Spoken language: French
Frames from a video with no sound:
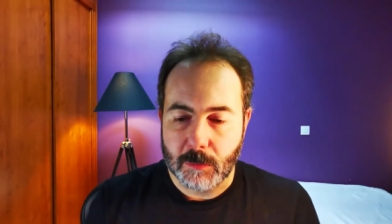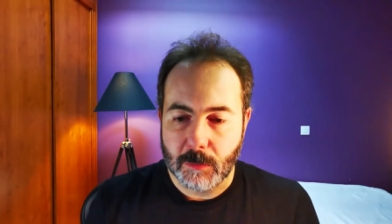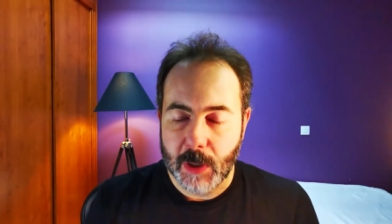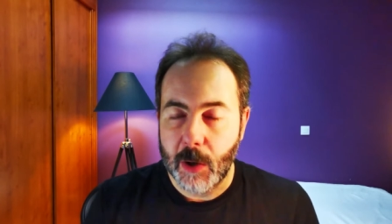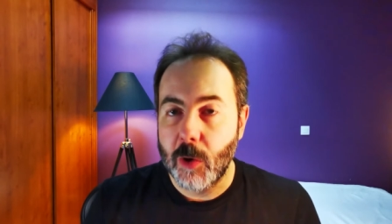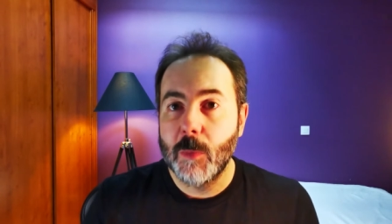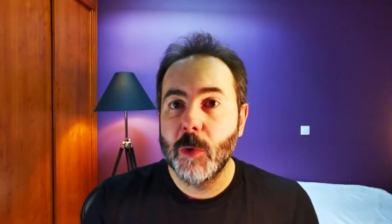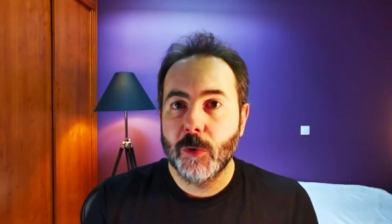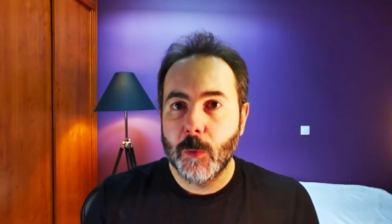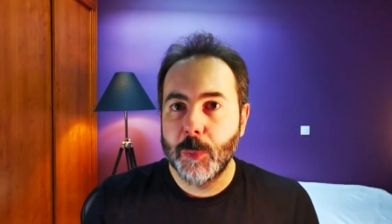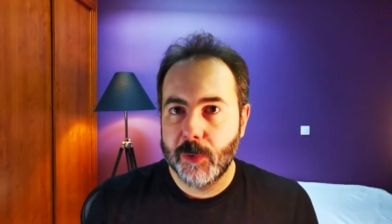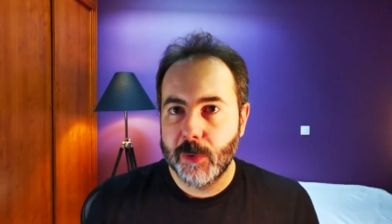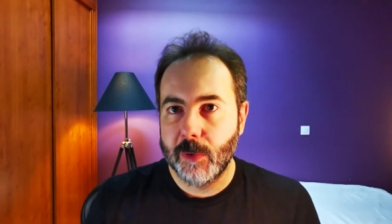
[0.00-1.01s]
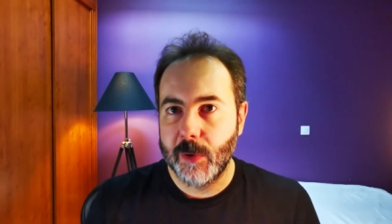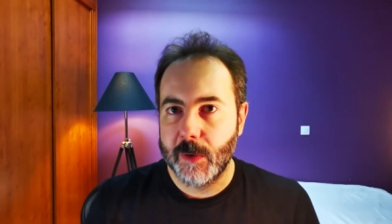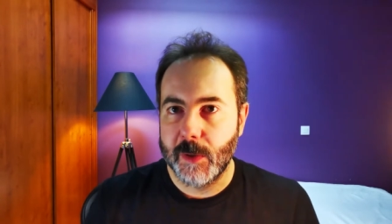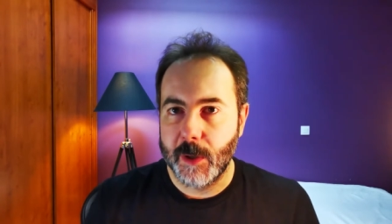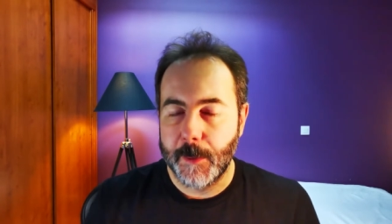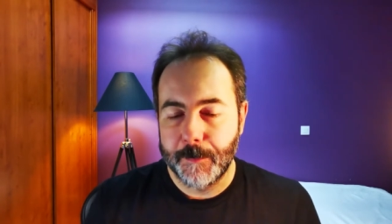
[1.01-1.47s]
Alors comment est-ce qu'on peut s'en
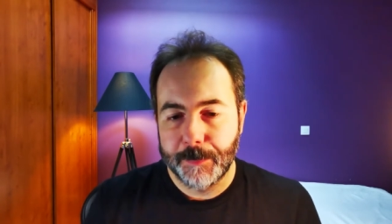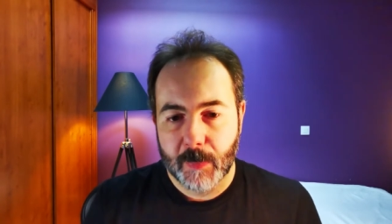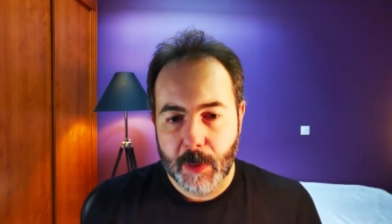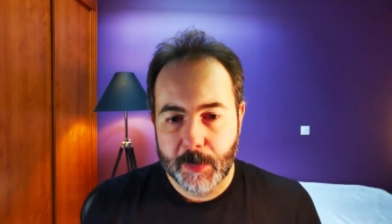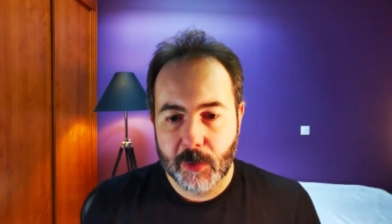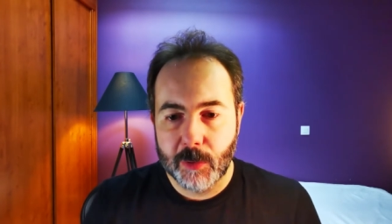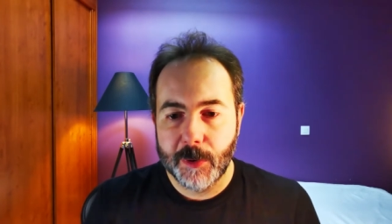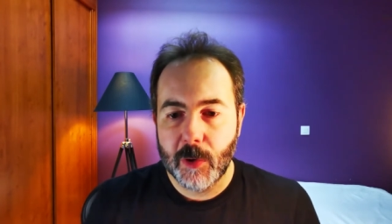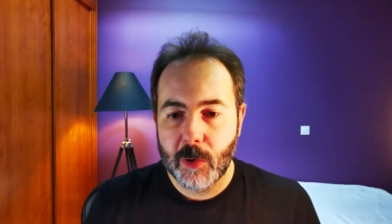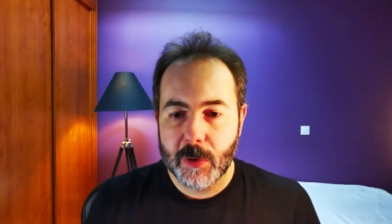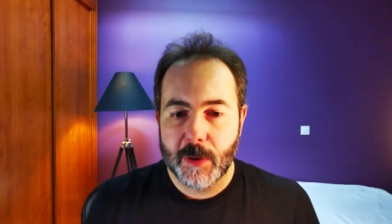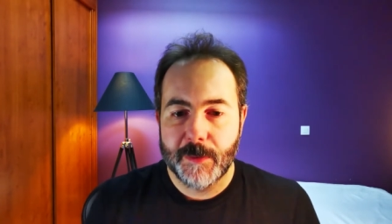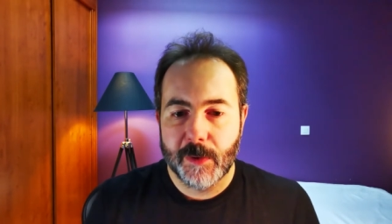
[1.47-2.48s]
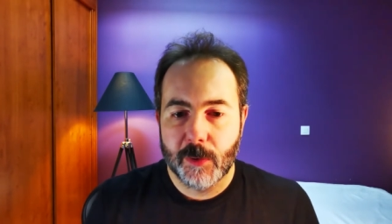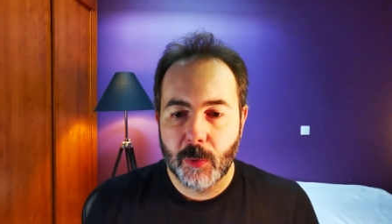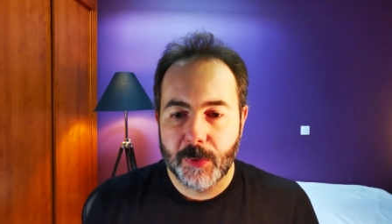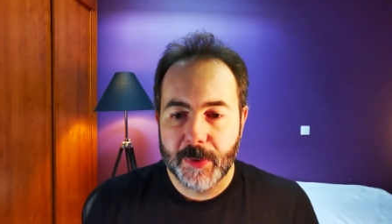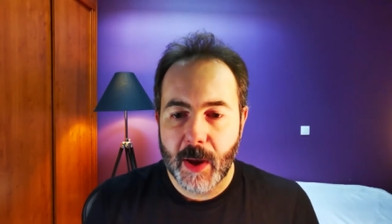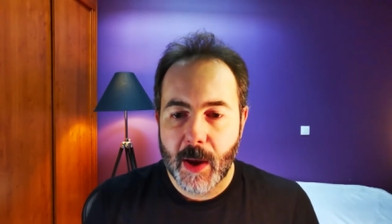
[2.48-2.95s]
sortir Parce qu'une fois qu'on a fait ce
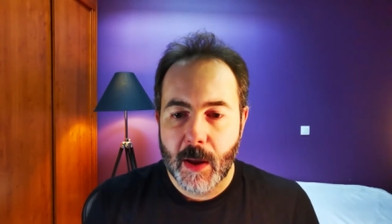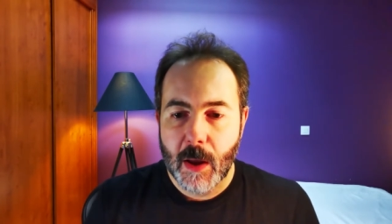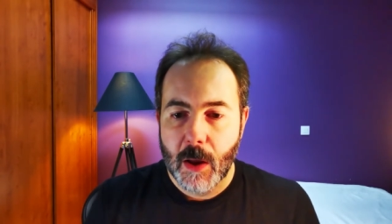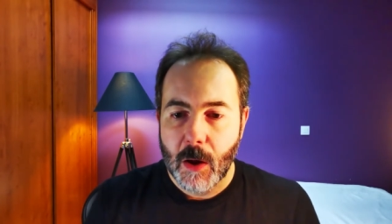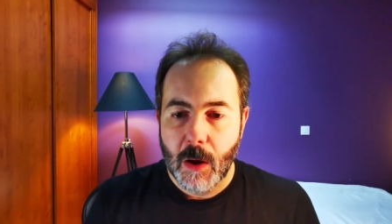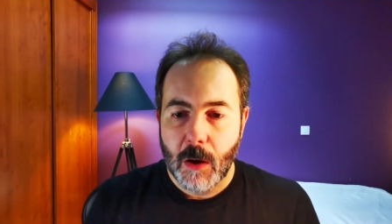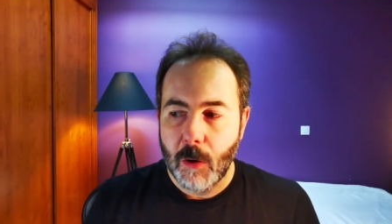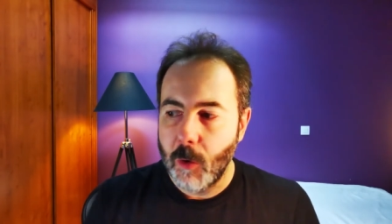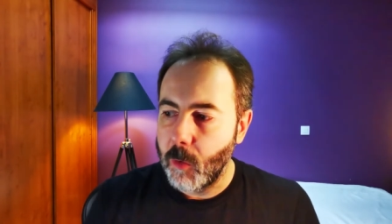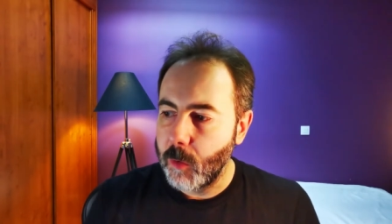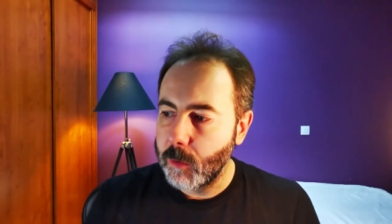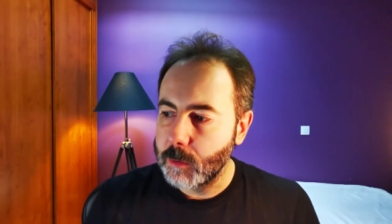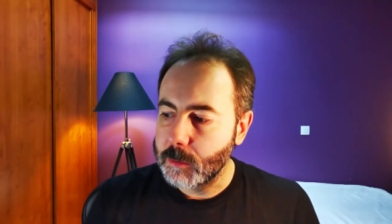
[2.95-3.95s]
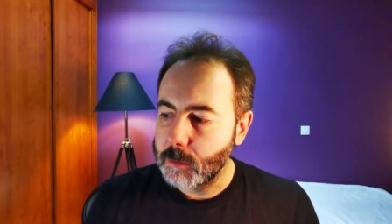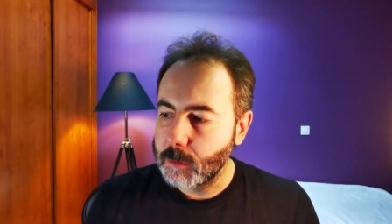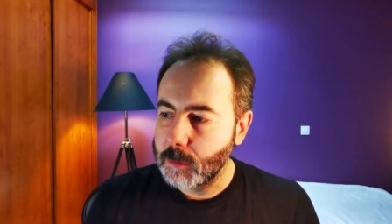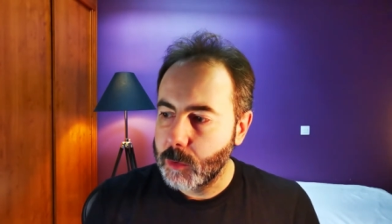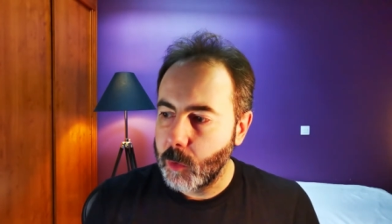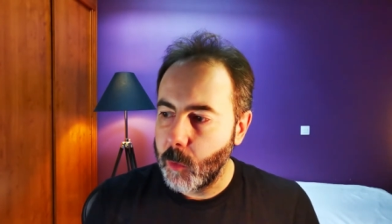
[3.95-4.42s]
constat, on,
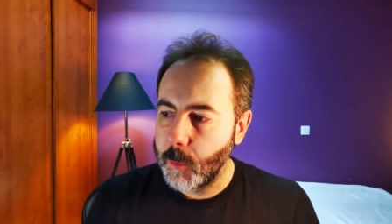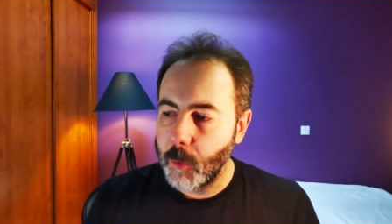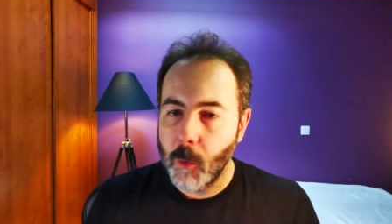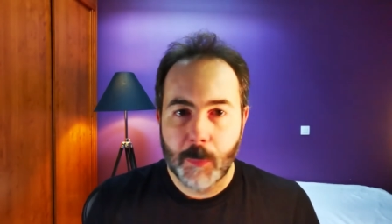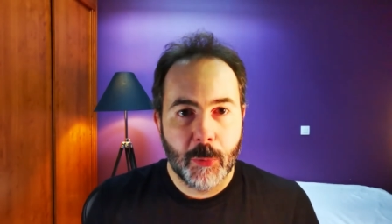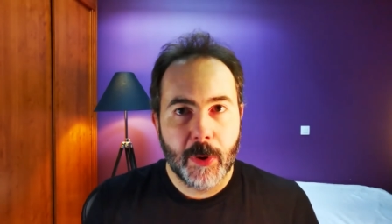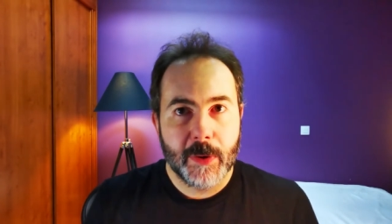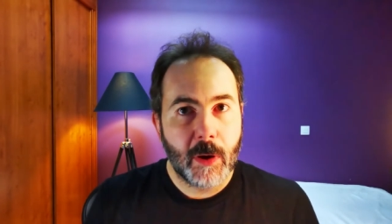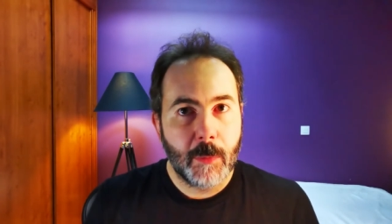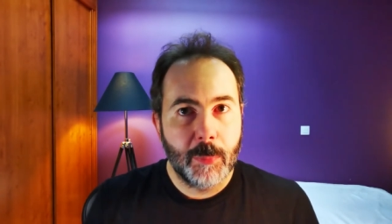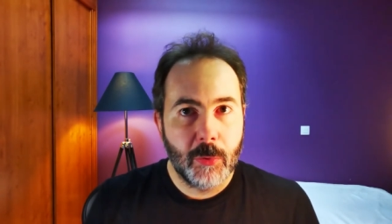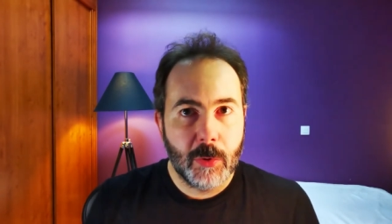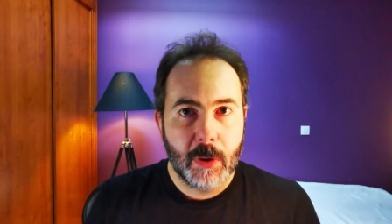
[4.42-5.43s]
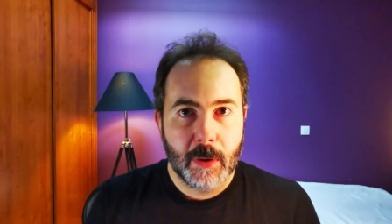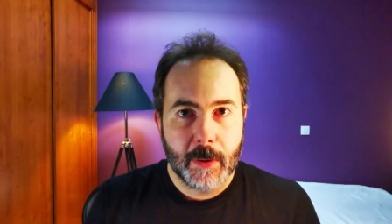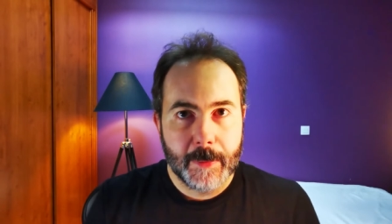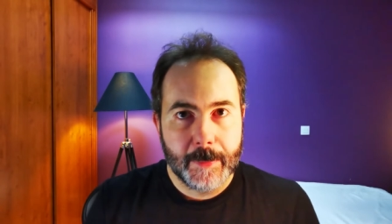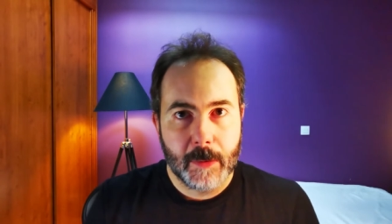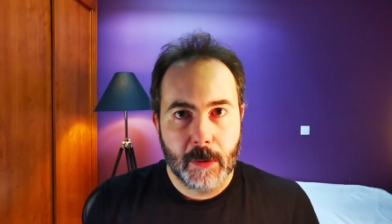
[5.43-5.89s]
on, peut être un peu,
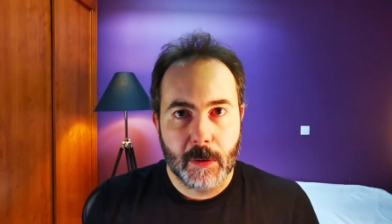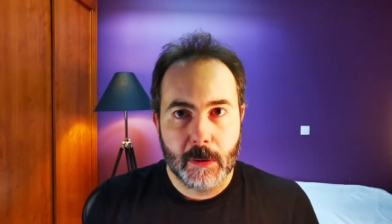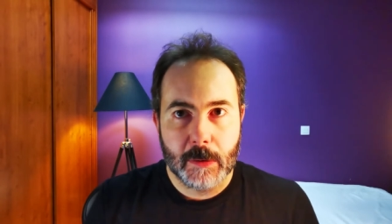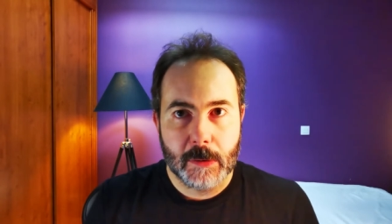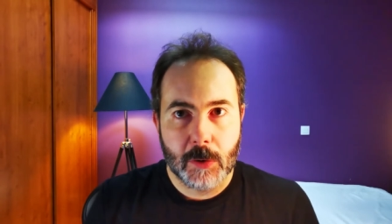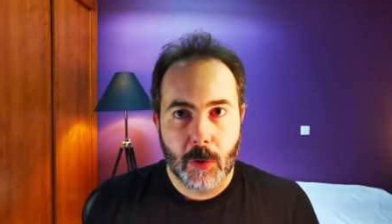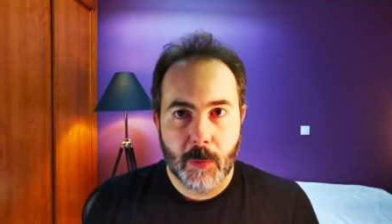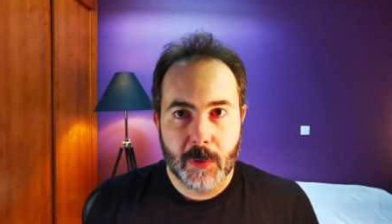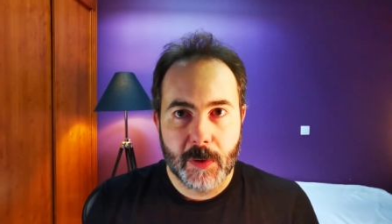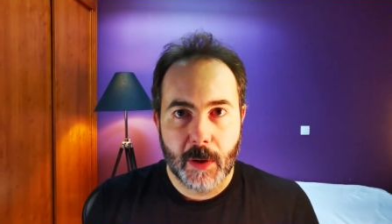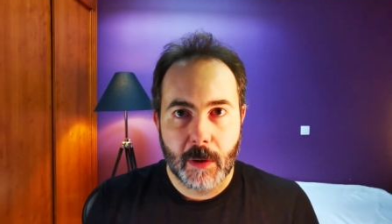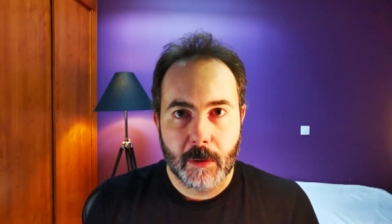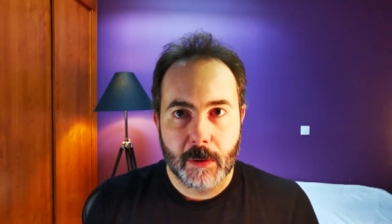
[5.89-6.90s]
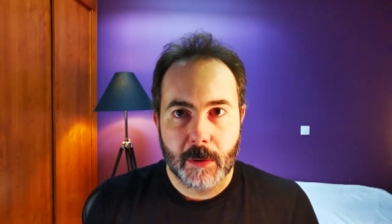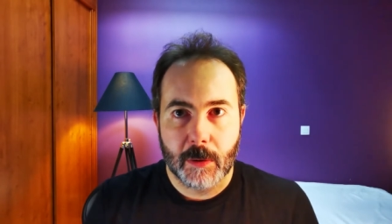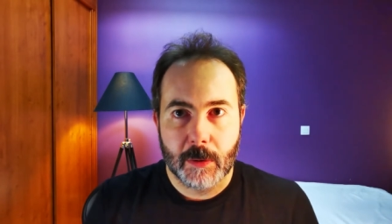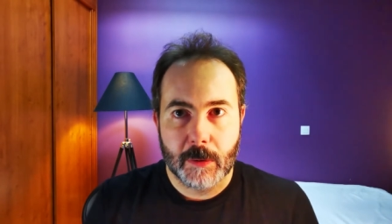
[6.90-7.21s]
euh, comment dire, euh,